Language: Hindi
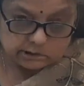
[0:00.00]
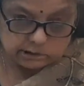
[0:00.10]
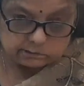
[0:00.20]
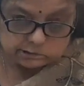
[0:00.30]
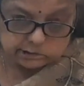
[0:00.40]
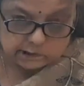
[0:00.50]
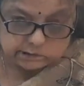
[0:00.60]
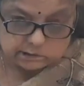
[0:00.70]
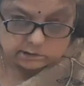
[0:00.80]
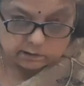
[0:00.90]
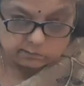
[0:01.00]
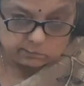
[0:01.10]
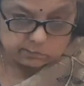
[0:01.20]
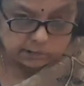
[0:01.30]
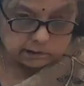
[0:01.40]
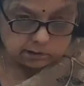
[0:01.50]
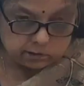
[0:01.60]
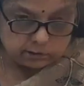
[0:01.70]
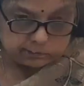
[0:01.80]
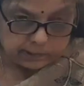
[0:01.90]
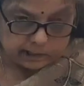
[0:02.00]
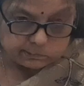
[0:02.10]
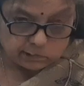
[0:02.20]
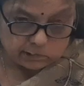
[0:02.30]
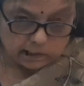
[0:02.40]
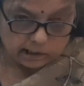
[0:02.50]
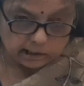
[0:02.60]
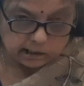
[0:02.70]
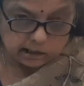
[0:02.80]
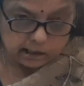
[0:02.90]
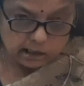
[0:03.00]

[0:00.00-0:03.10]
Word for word: जीव श्रेष्ठतम गति को प्राप्त हो जाएंगे